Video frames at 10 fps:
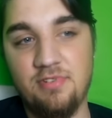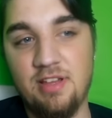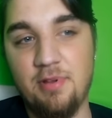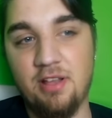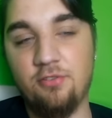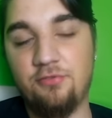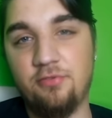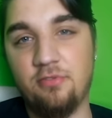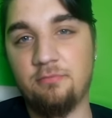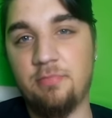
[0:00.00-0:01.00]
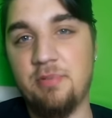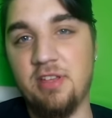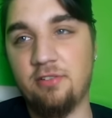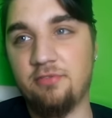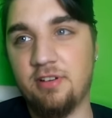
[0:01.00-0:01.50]
e, RPGów
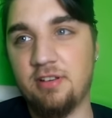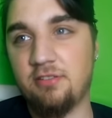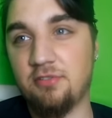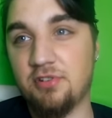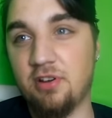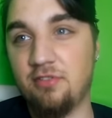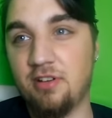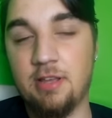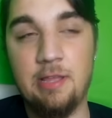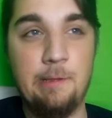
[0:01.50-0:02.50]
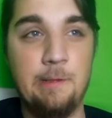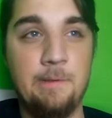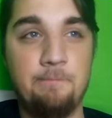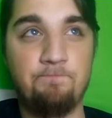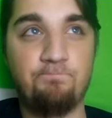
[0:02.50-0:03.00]
papierowych, książkowych,
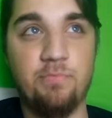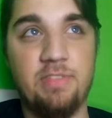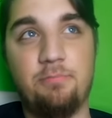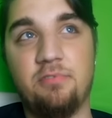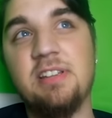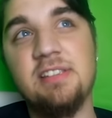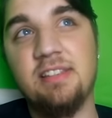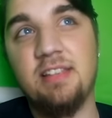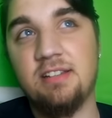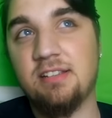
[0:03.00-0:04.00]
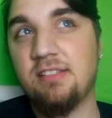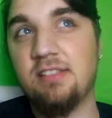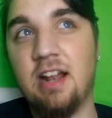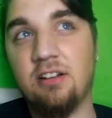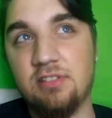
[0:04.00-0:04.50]
typu Dungeons and
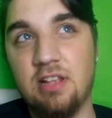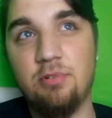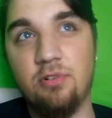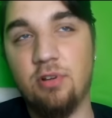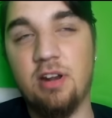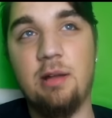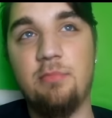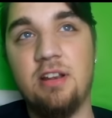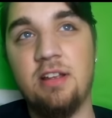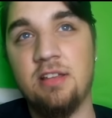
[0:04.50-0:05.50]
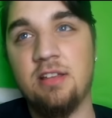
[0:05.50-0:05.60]
Dragons albo Warhammer,